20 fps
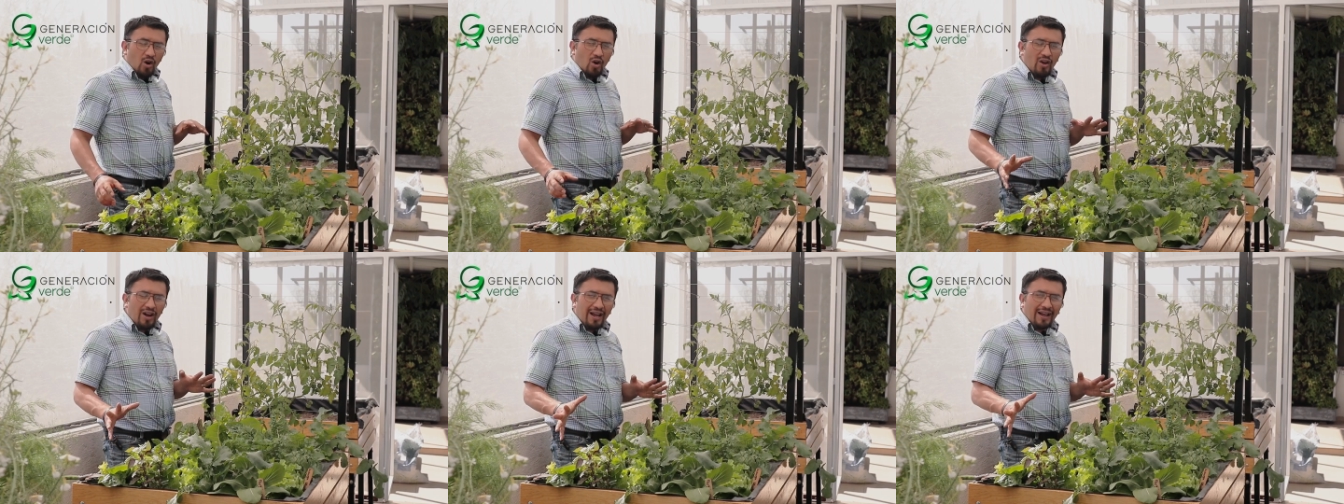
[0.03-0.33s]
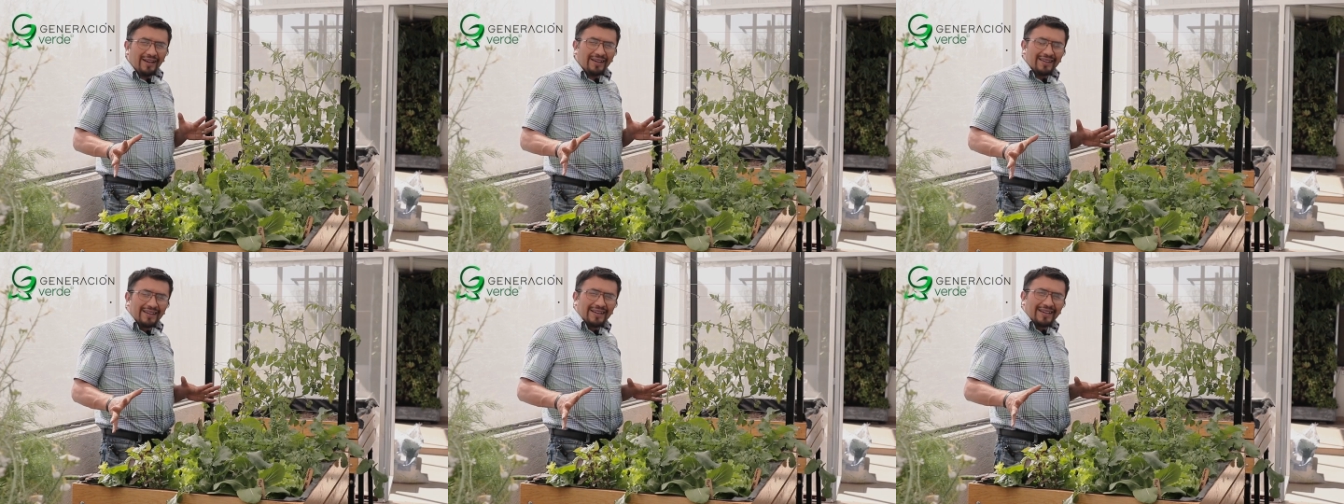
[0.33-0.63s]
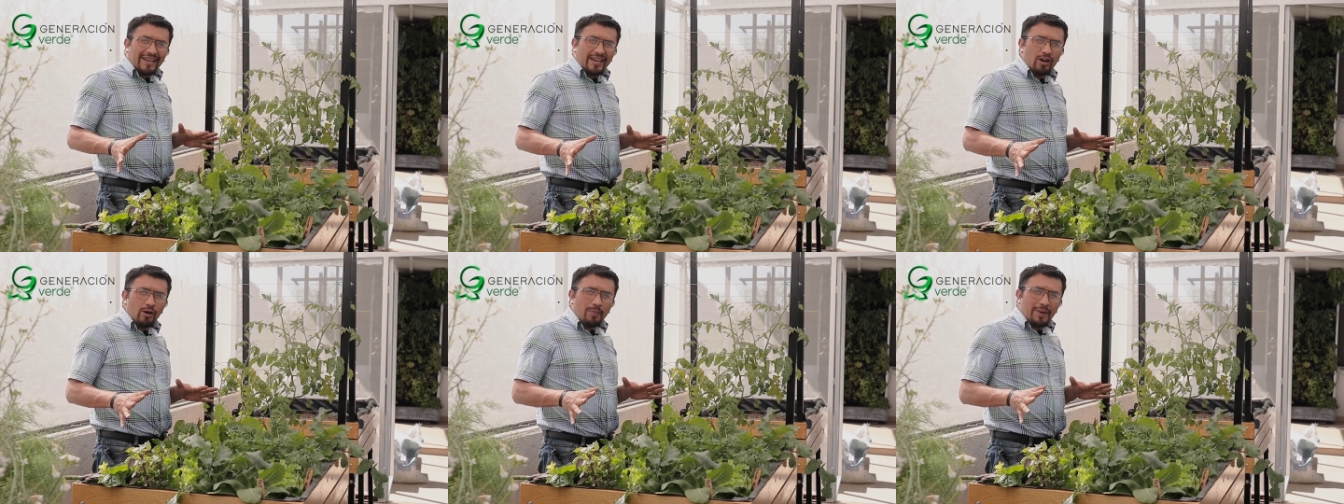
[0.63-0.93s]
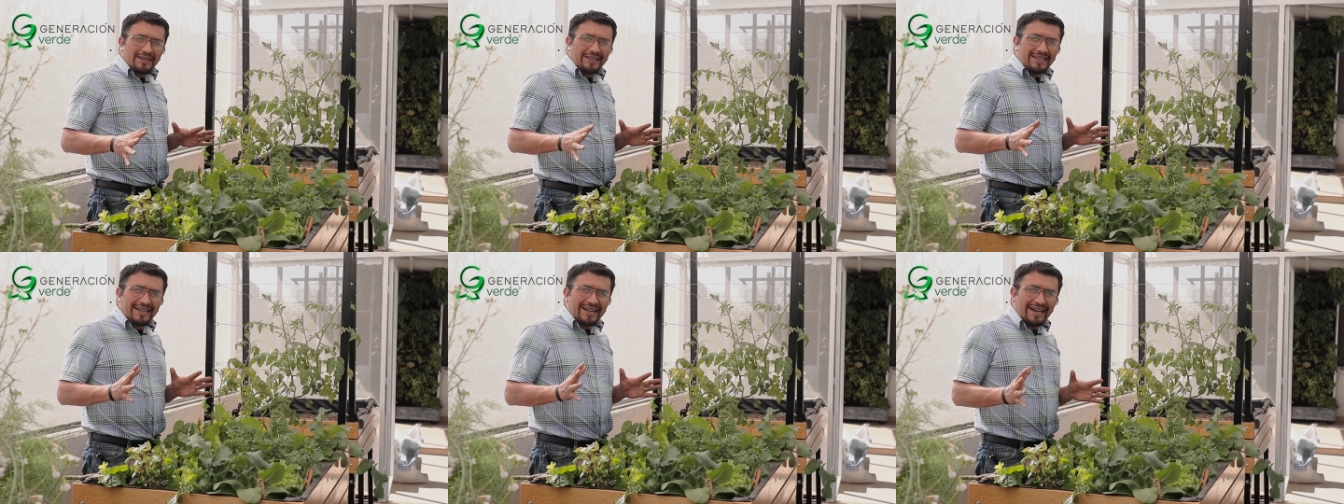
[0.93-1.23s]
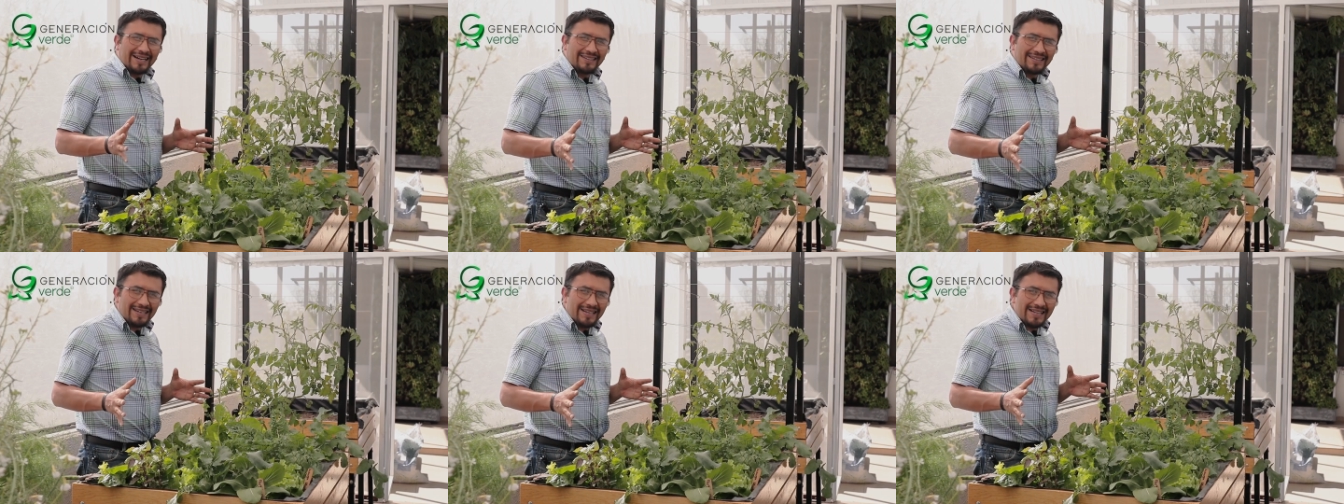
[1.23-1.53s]
Hola, quiero
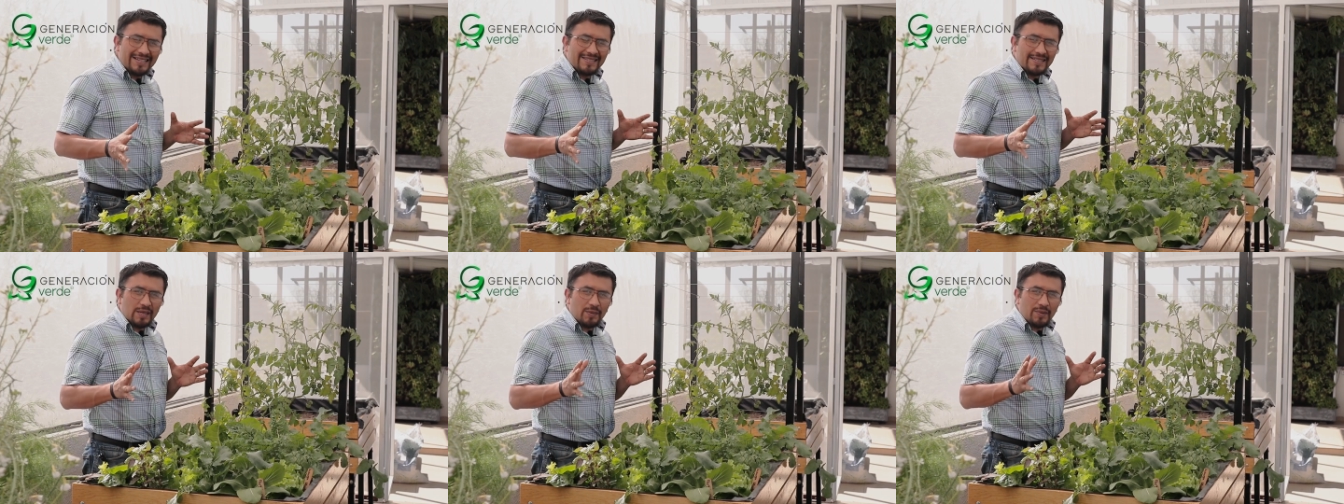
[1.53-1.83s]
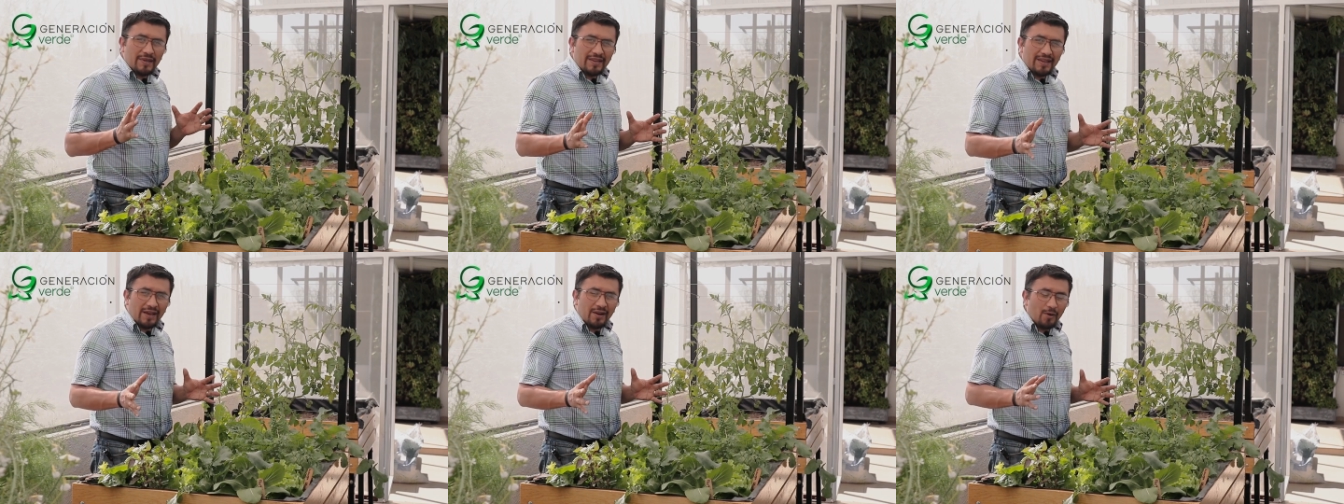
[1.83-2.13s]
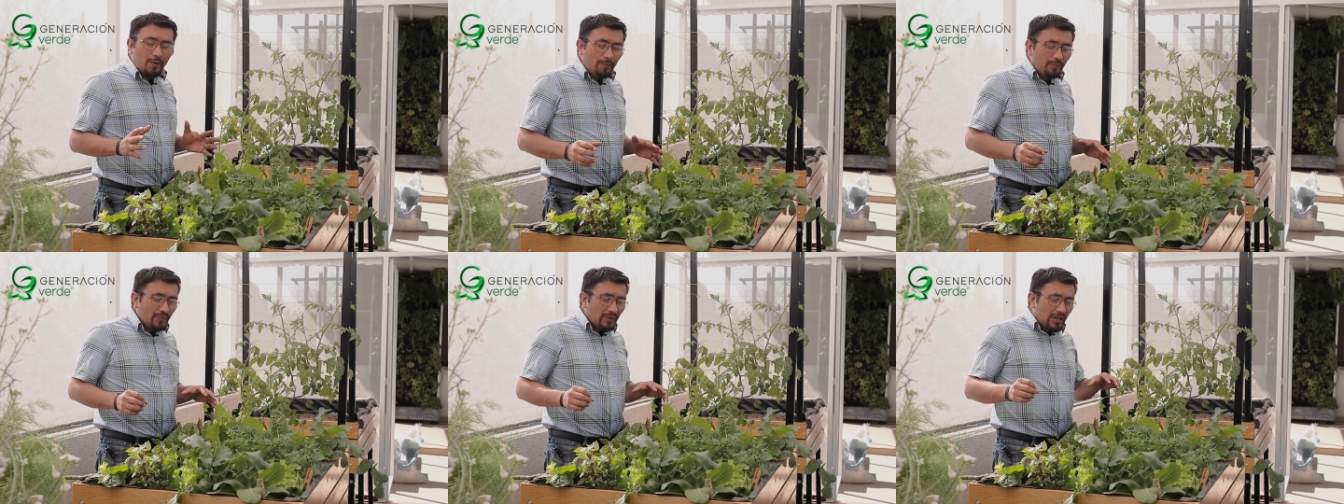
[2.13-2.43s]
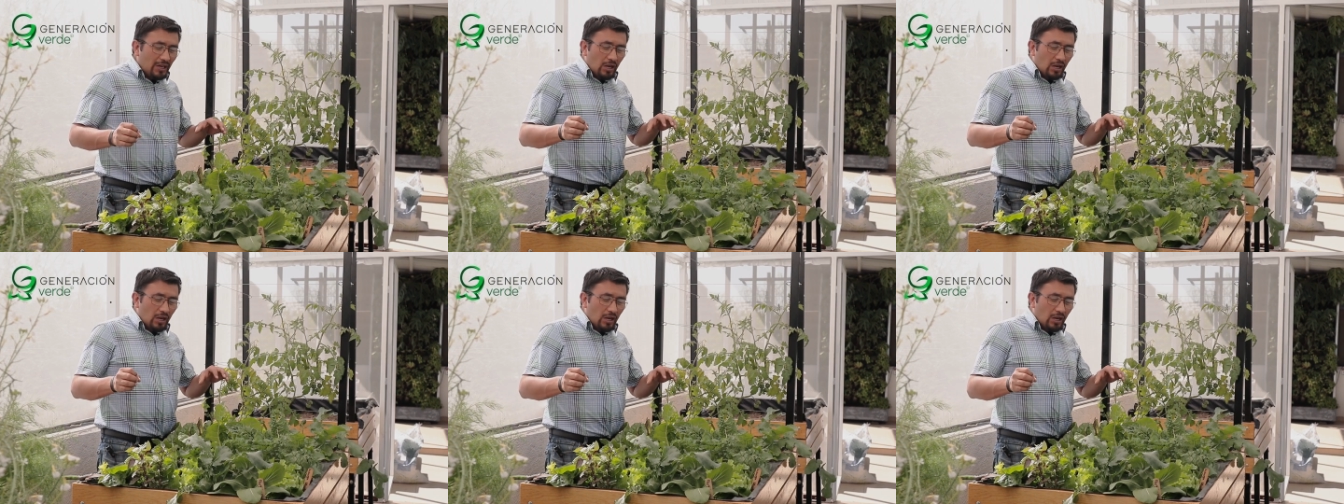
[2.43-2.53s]
platicarte en este video